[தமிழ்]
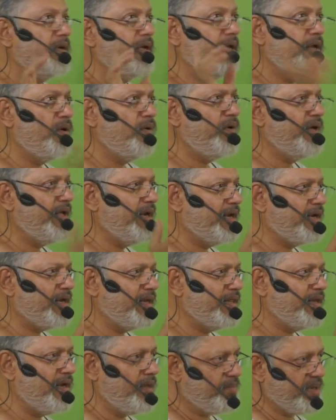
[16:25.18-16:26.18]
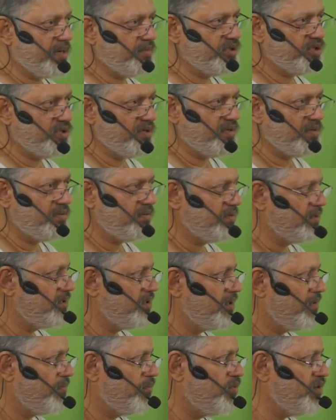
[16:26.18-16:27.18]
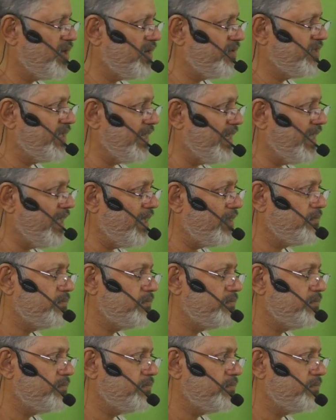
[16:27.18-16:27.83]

இன்னொன்று இருக்கிறது என்ன பிரபஞ்சம் மூணாவது என்ன